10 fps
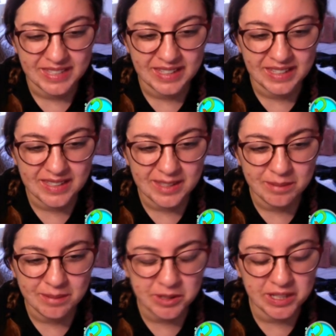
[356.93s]
Y ahí
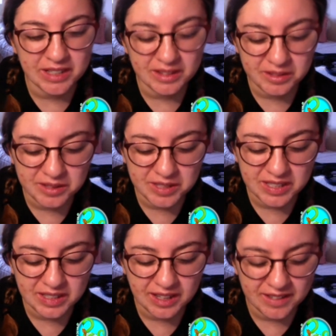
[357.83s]
ir
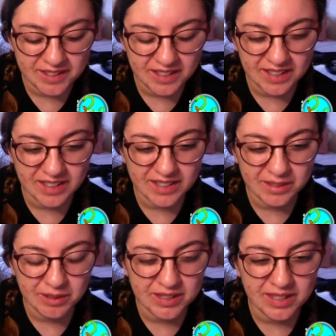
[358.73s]
mejorando y a veces la
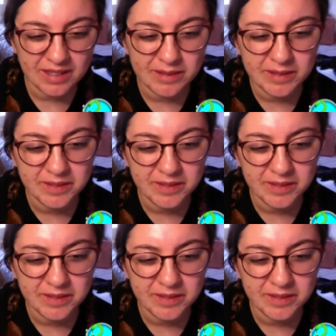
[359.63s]
gente igual te da buen